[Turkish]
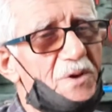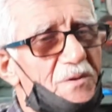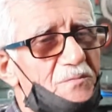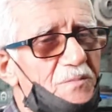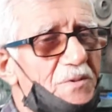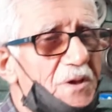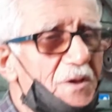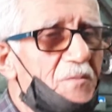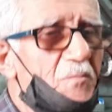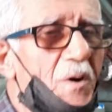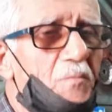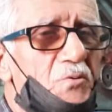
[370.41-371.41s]
Benim
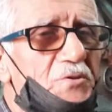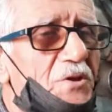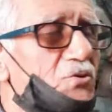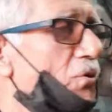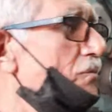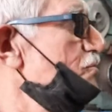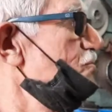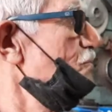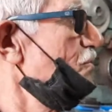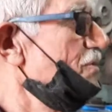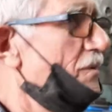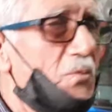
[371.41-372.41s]
ben burada doğmuşum,
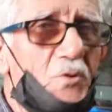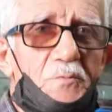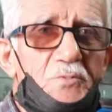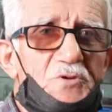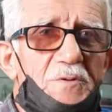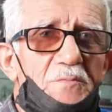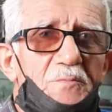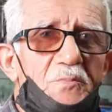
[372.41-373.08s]
burada büyümüşüm.